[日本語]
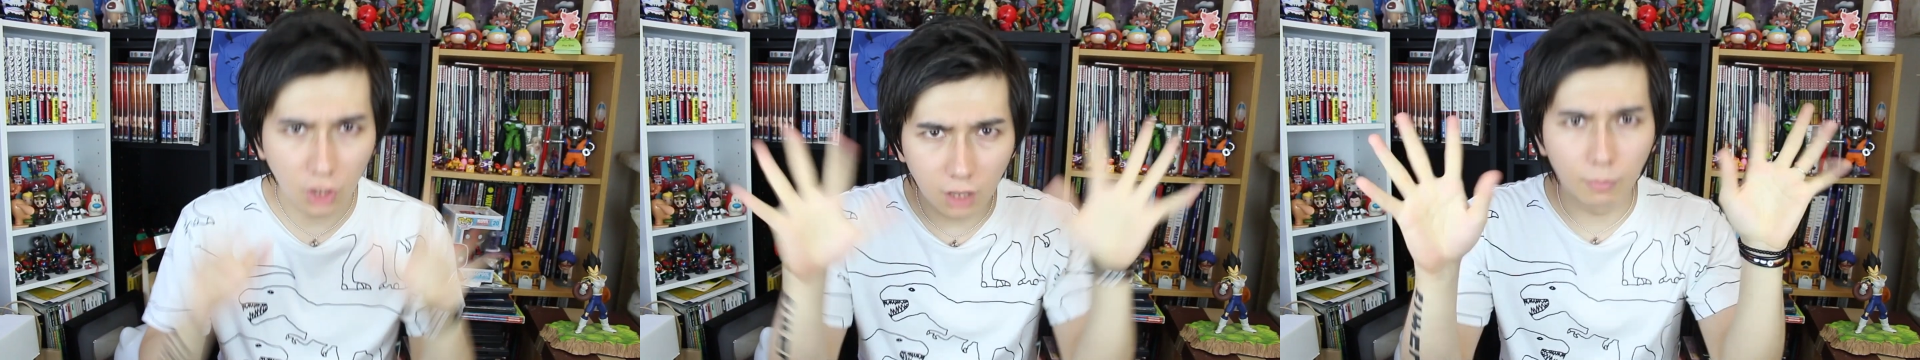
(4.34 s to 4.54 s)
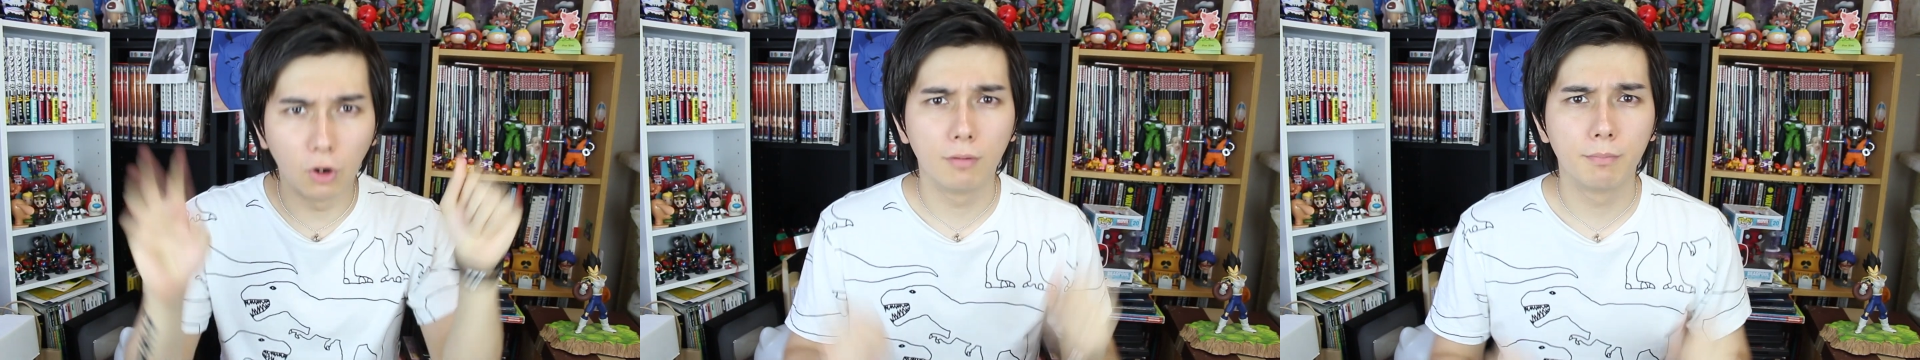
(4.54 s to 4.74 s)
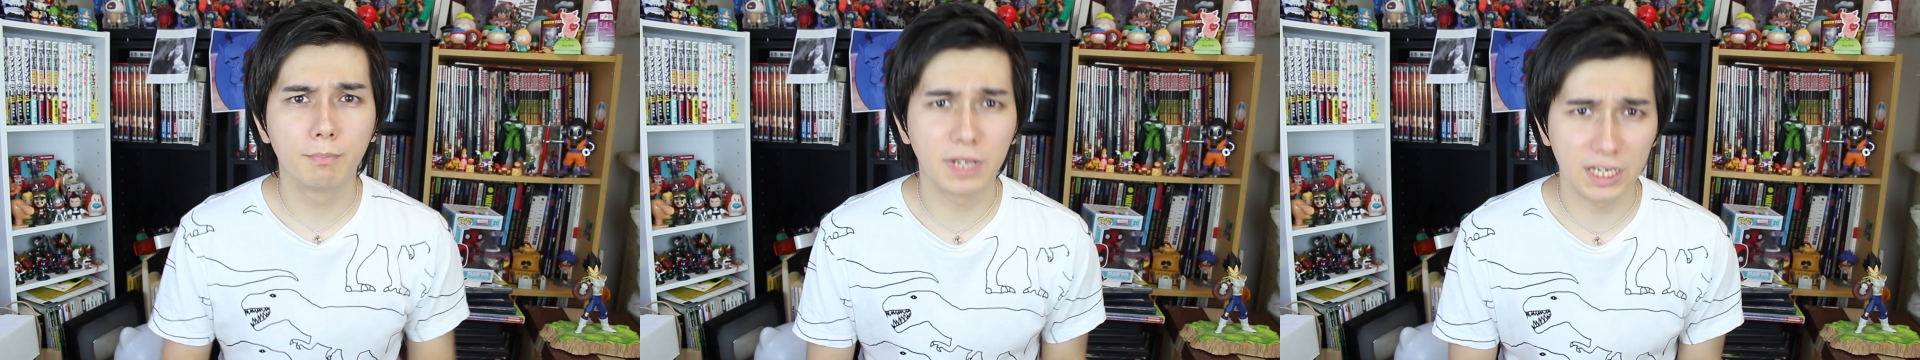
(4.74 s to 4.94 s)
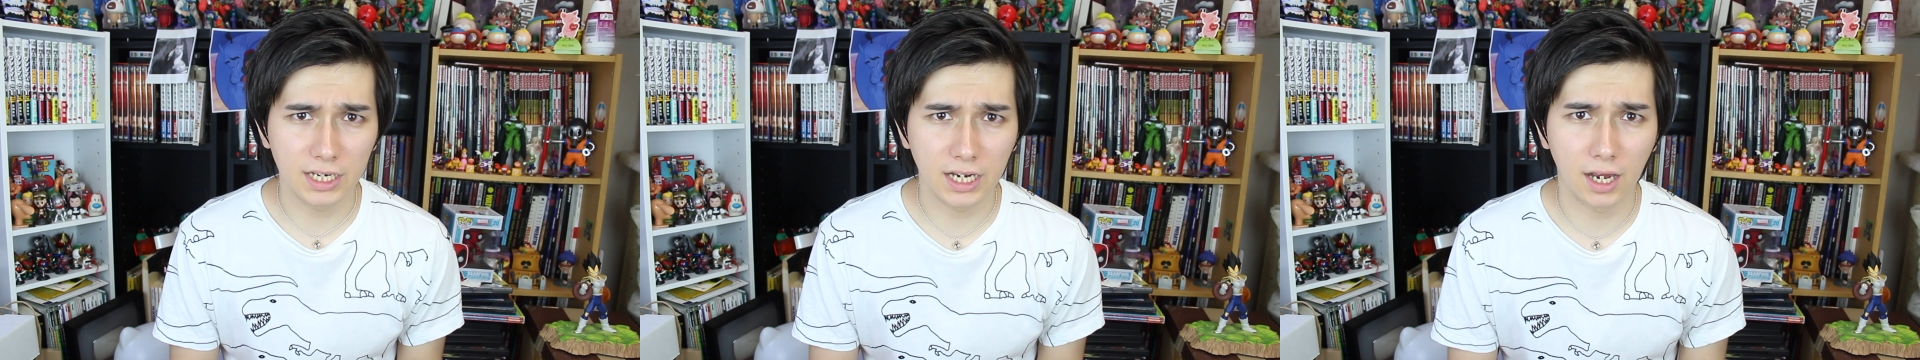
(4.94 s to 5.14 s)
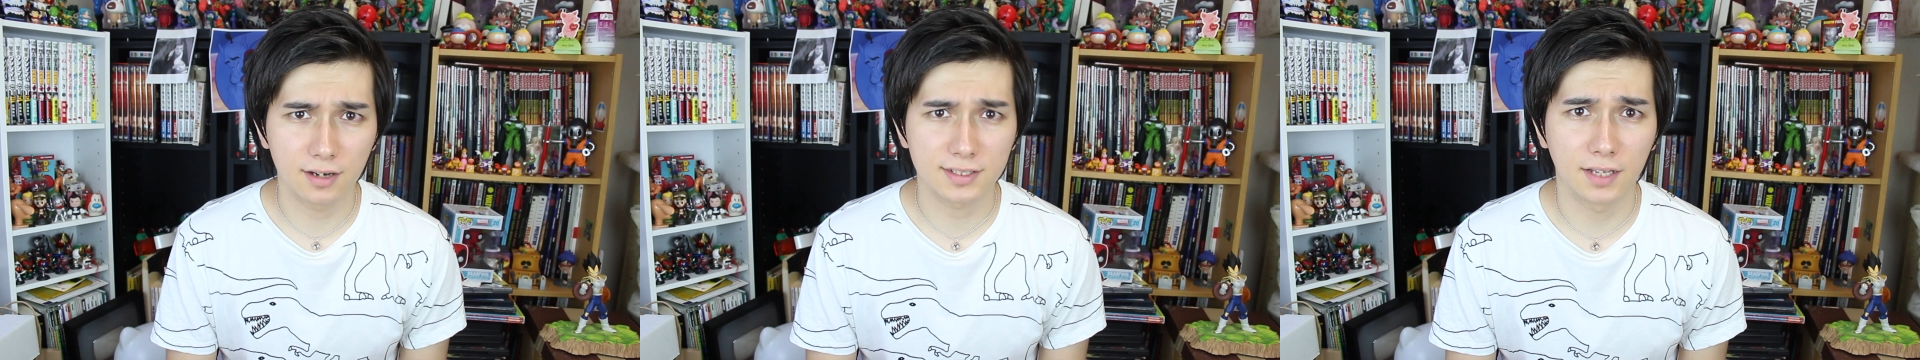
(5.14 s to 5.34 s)
どうも
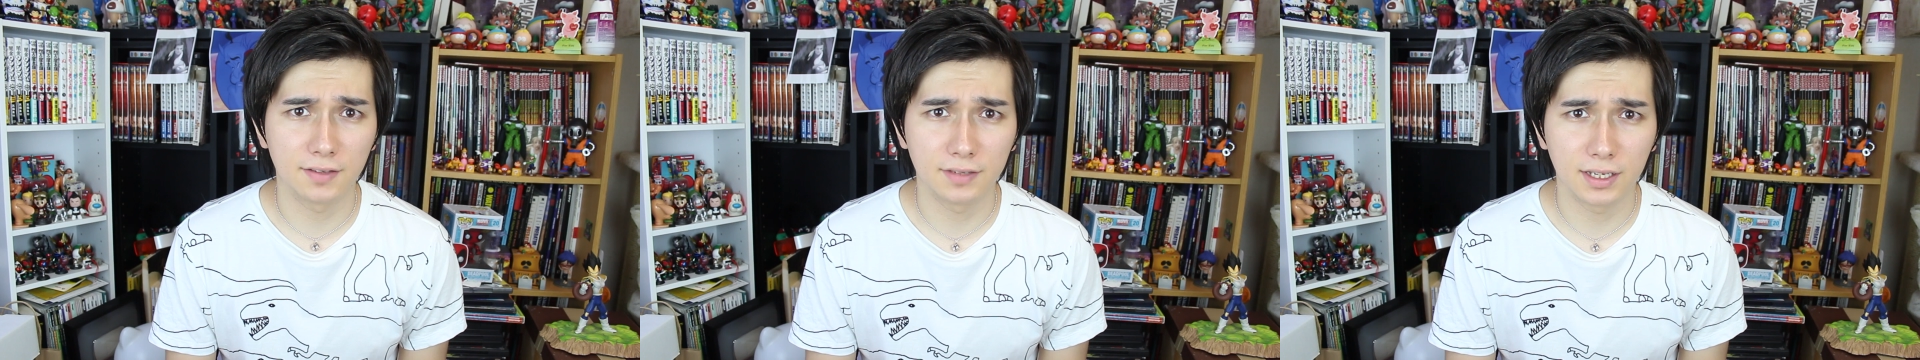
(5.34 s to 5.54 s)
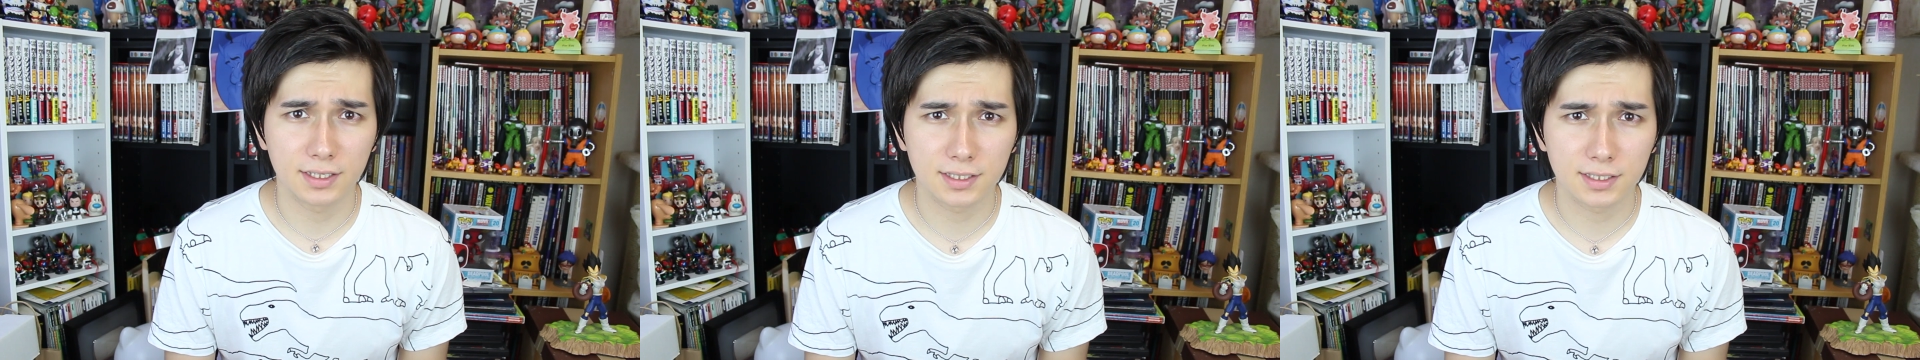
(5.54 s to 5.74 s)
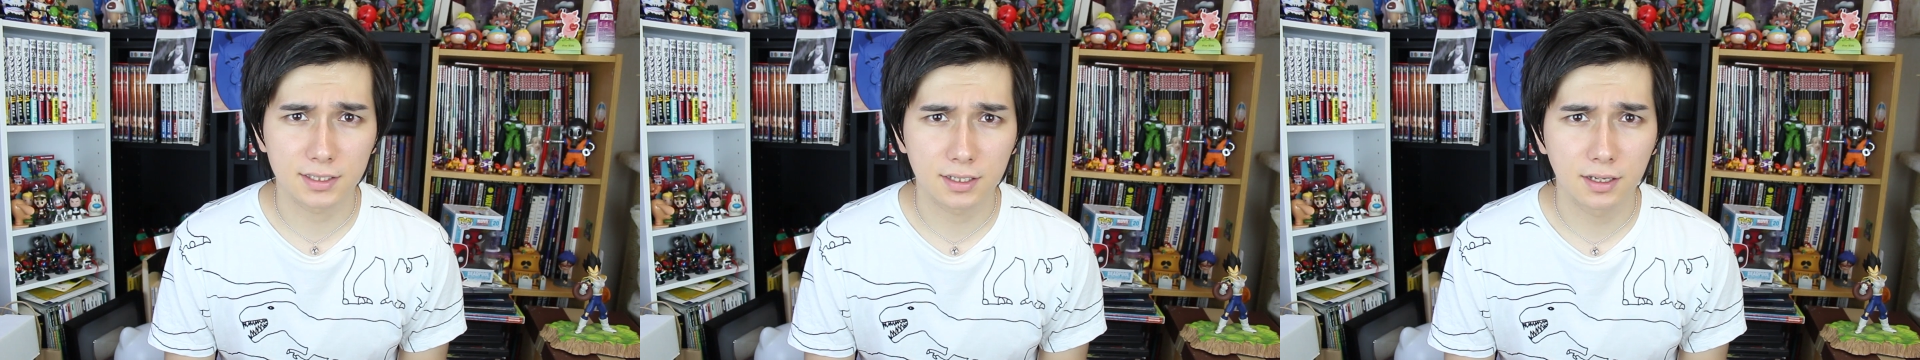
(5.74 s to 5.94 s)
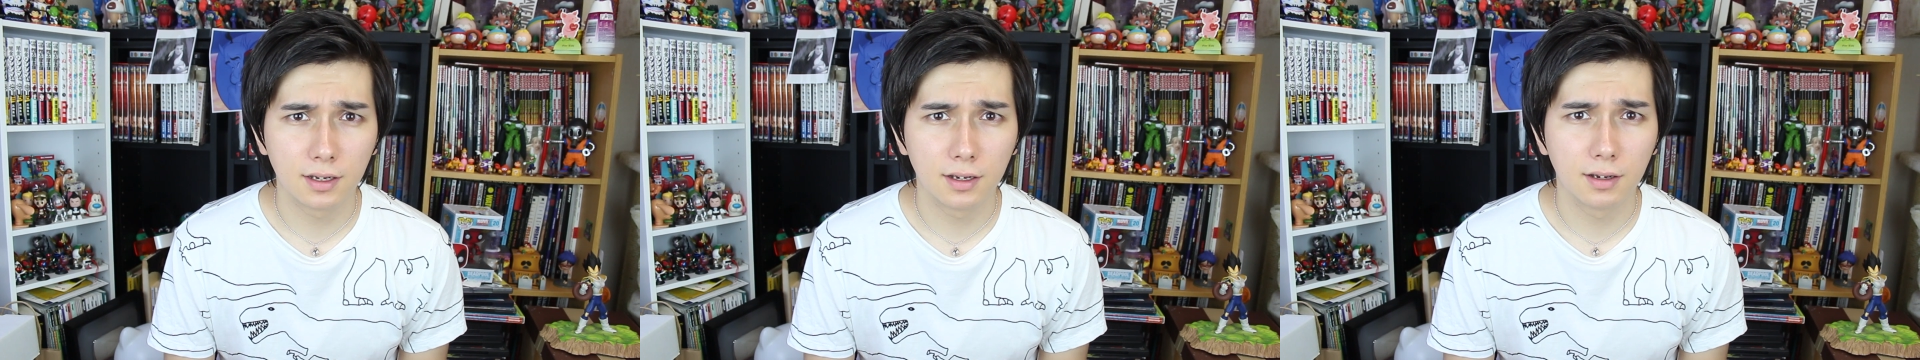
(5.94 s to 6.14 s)
PDR さんです